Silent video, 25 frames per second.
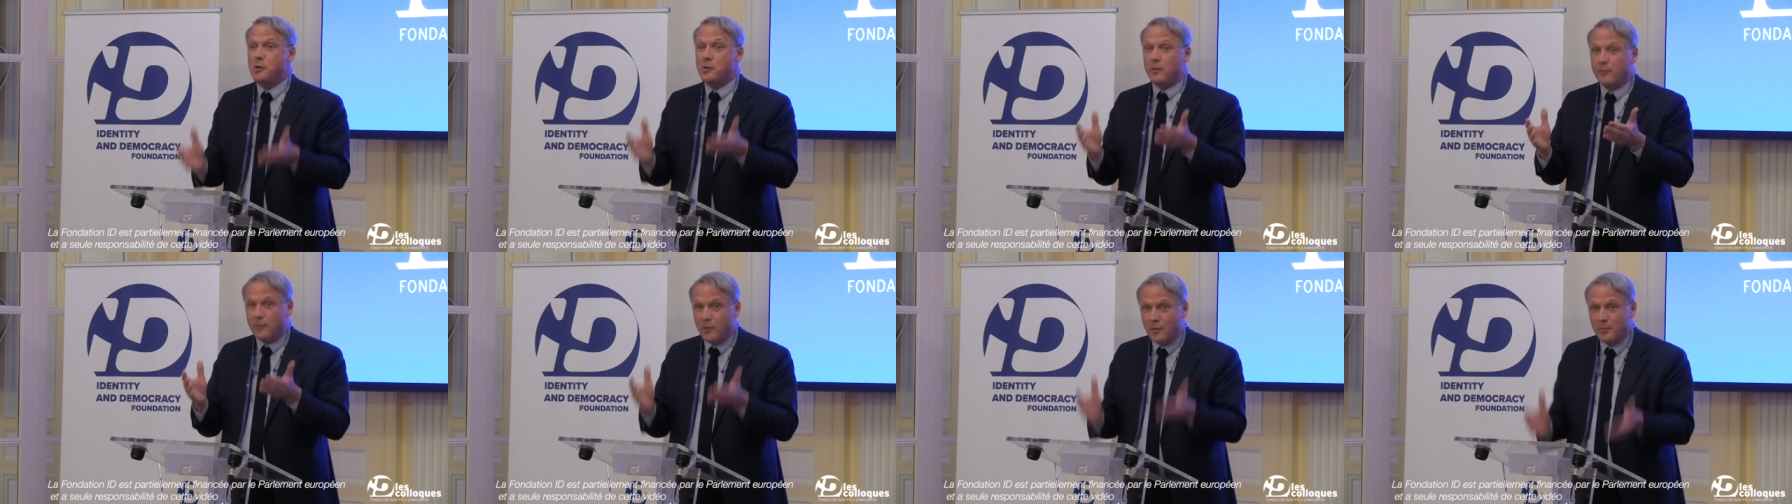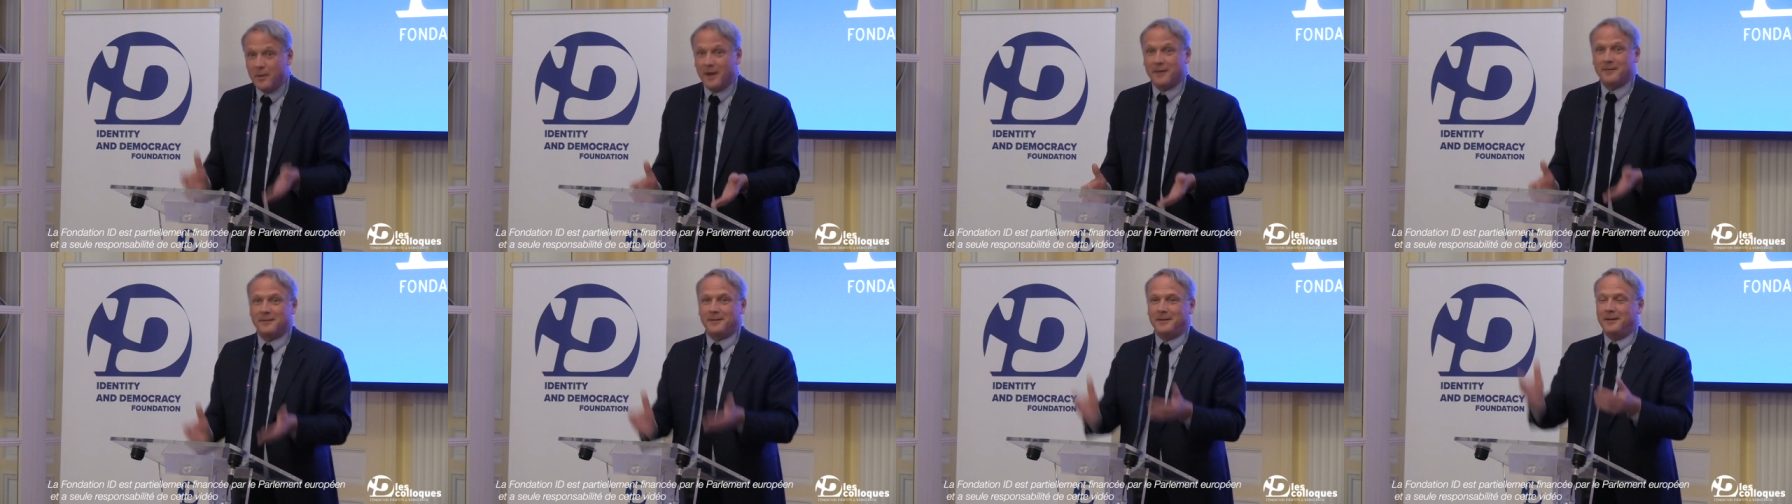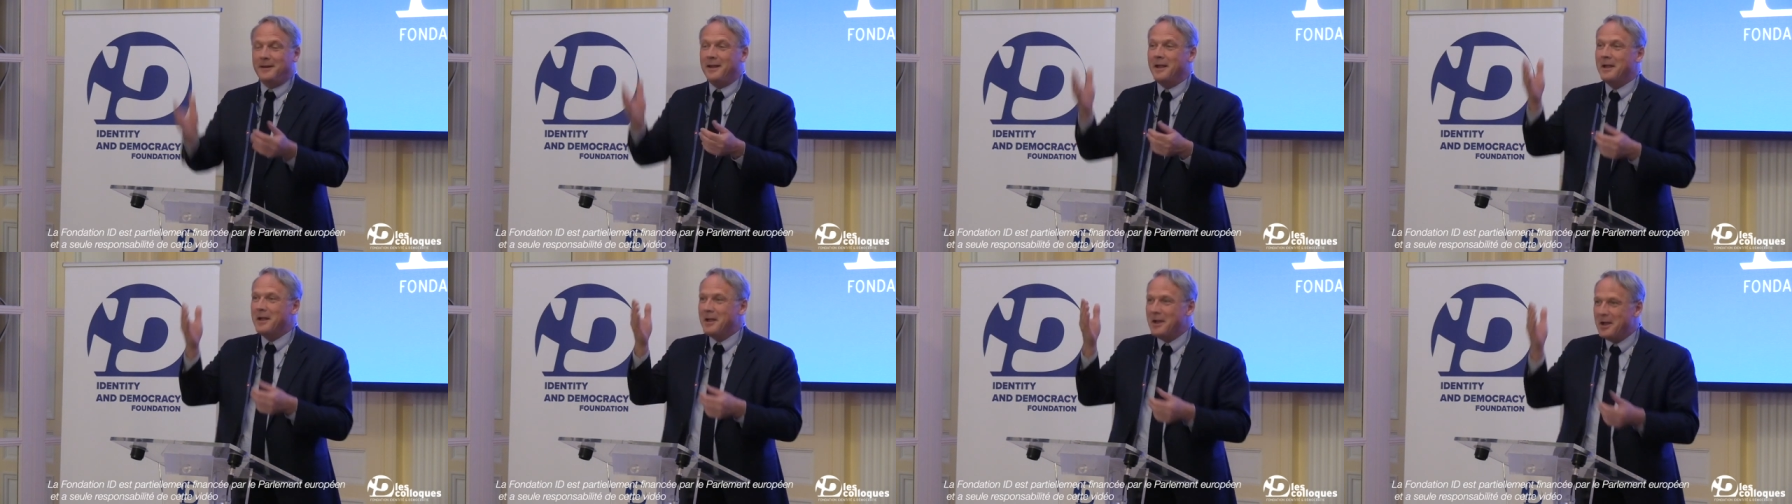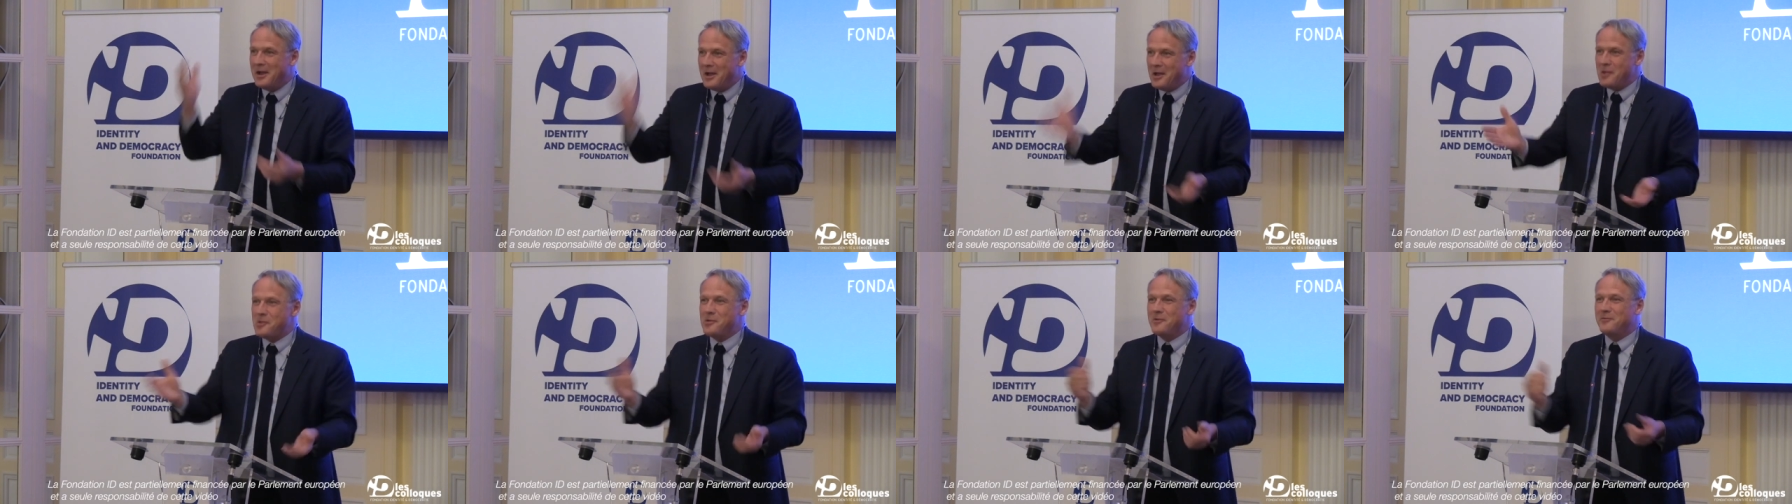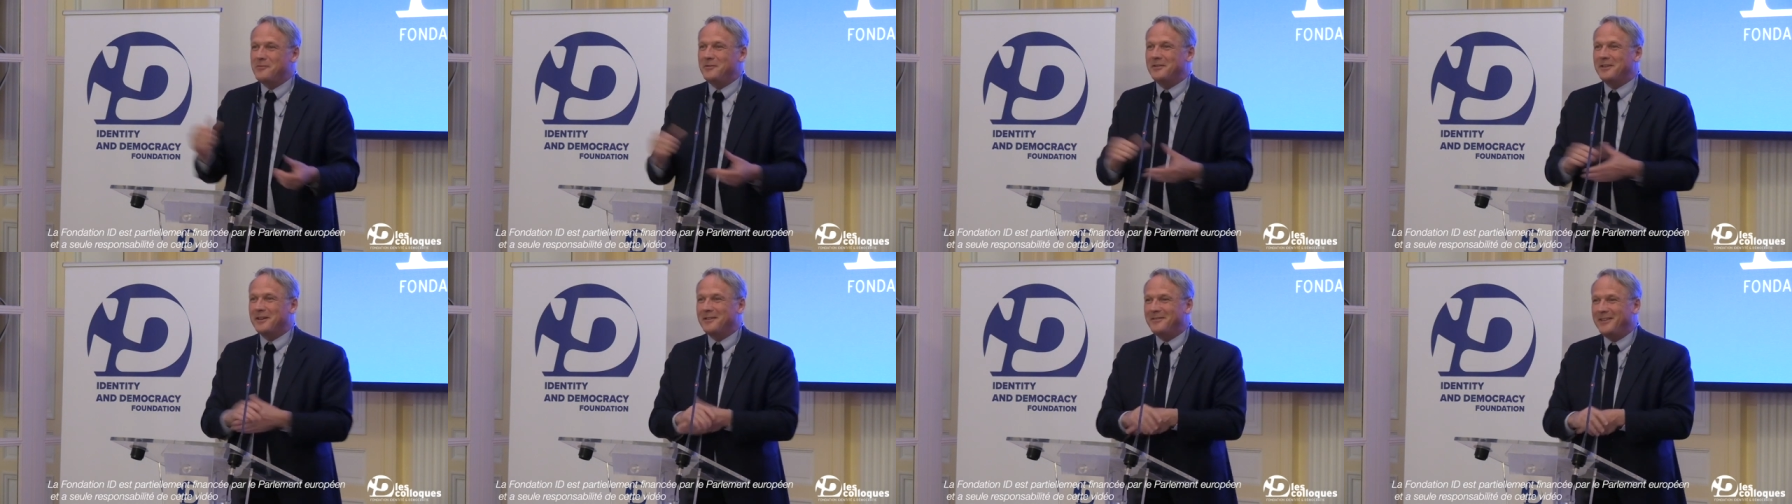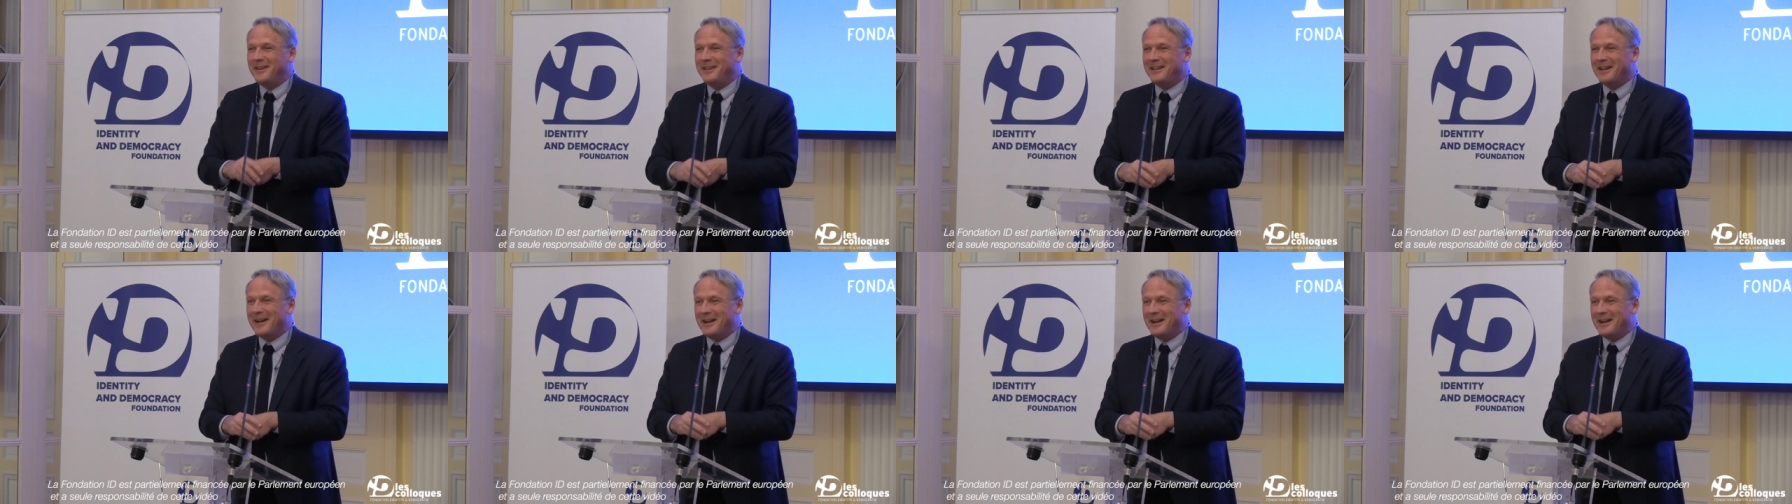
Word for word: Je vous remercie et je vous invite